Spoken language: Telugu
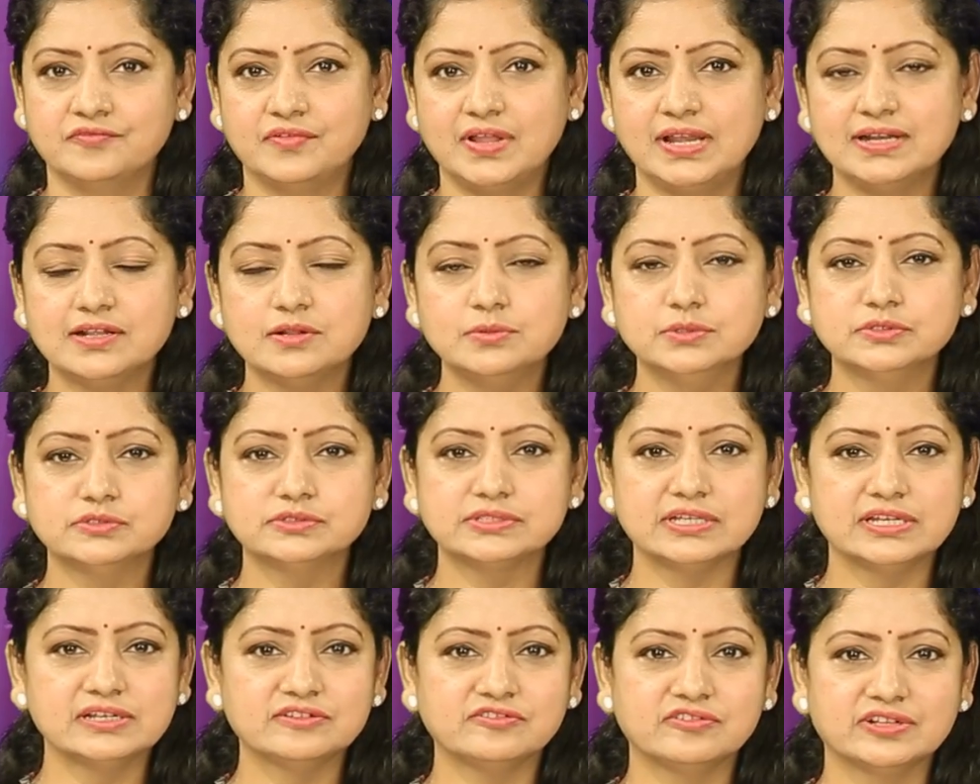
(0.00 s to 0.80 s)
వెల్కమ్ టు
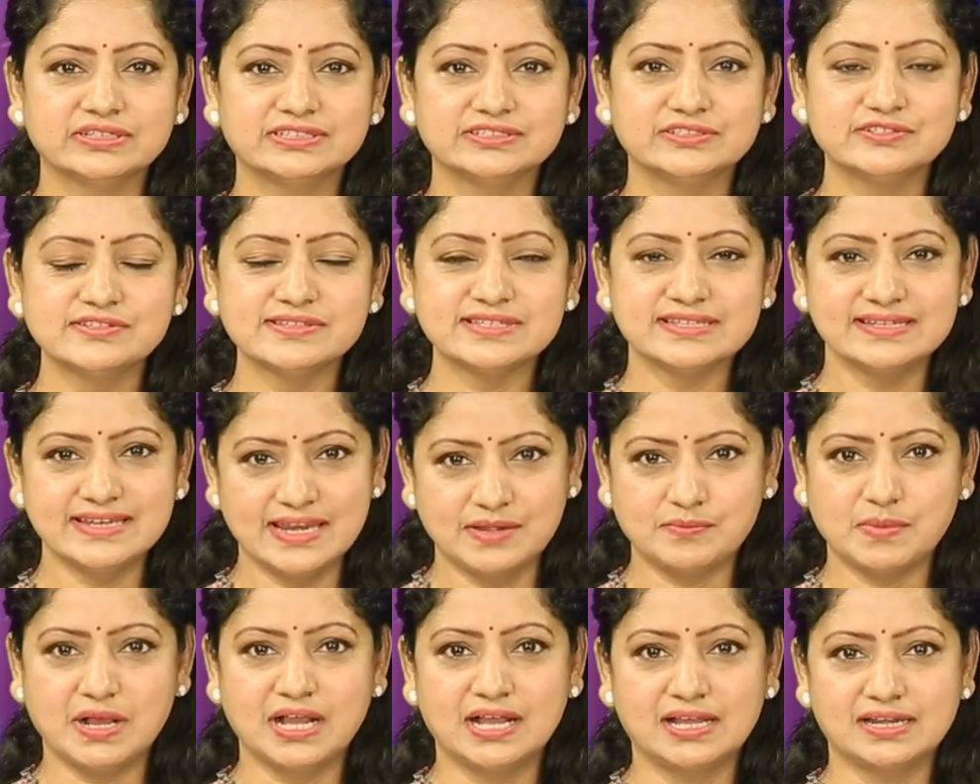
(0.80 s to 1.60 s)
తెలుగు వన్ న్యూస్
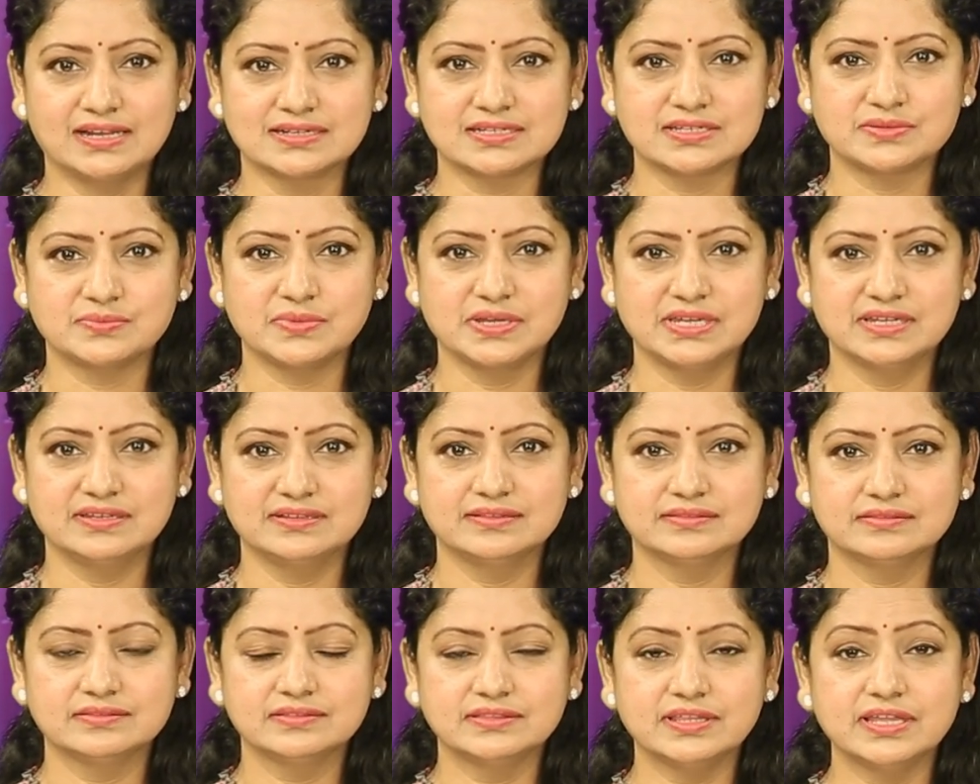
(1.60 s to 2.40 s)
నేను మహాలక్ష్మి
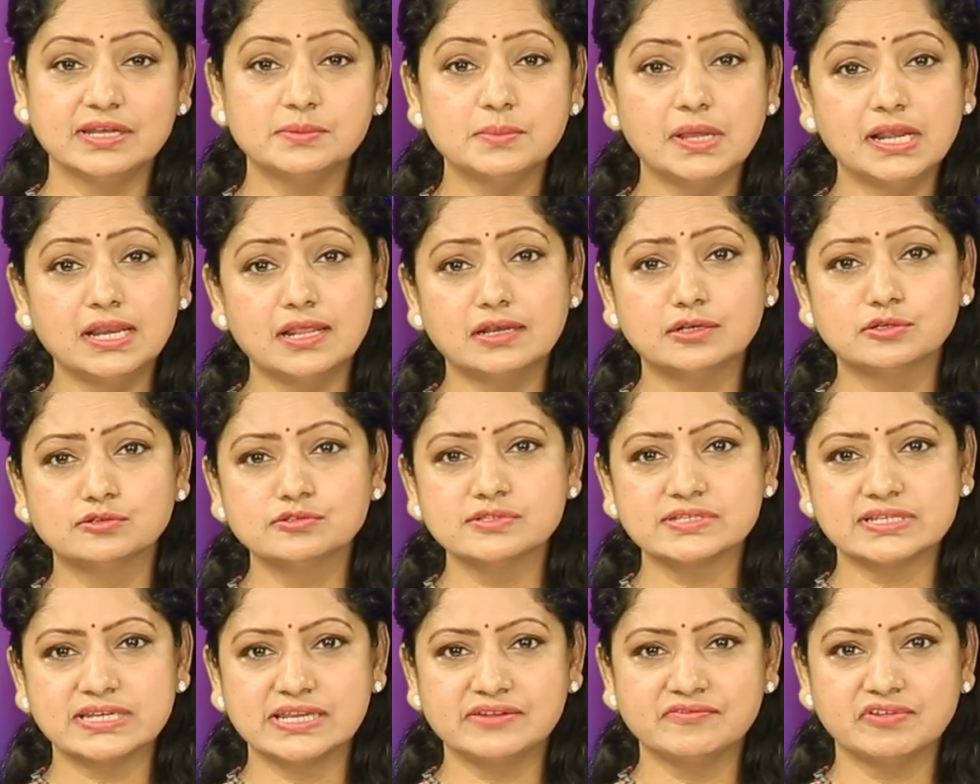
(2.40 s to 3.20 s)
తిరుమలలో
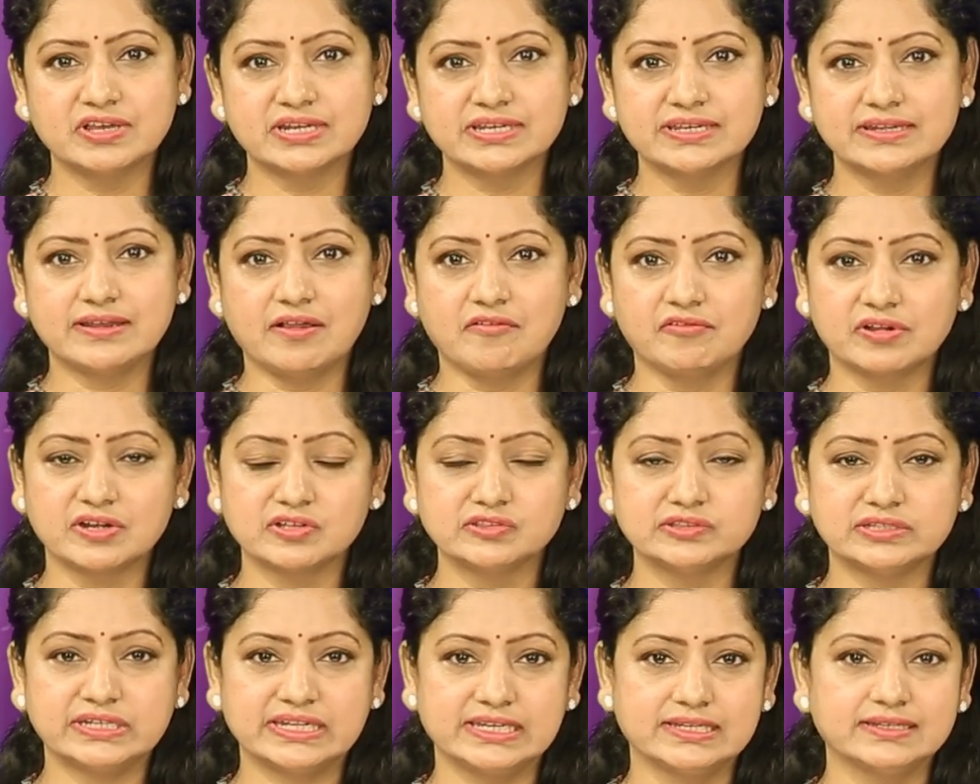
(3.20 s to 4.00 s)
శ్రీవారి
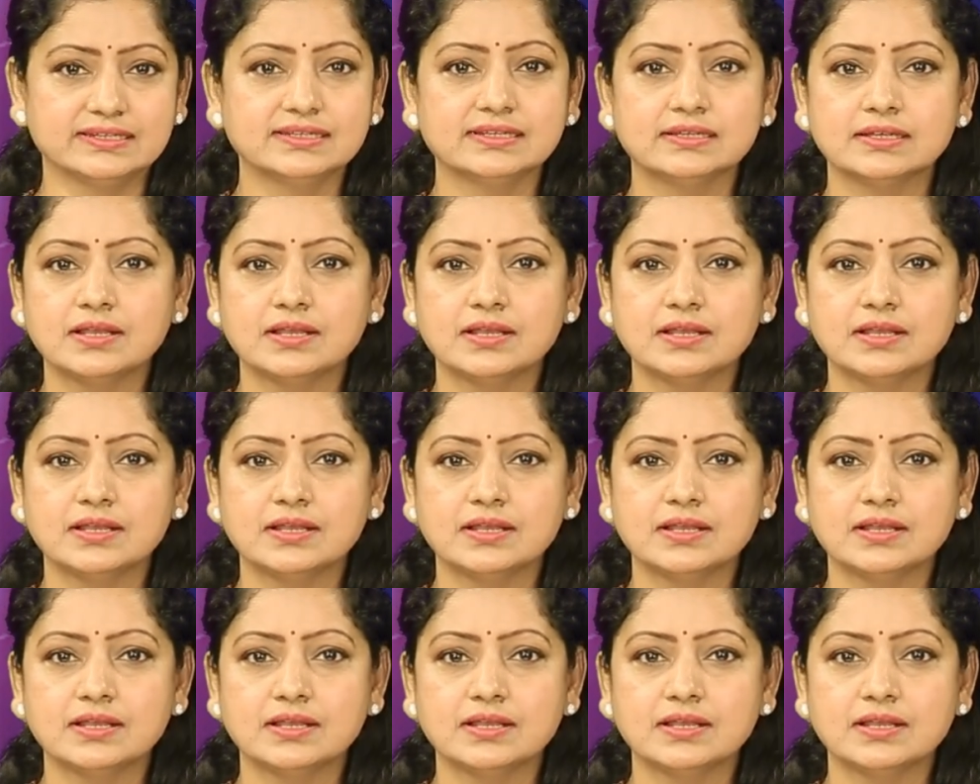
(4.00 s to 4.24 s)
నవరాత్రి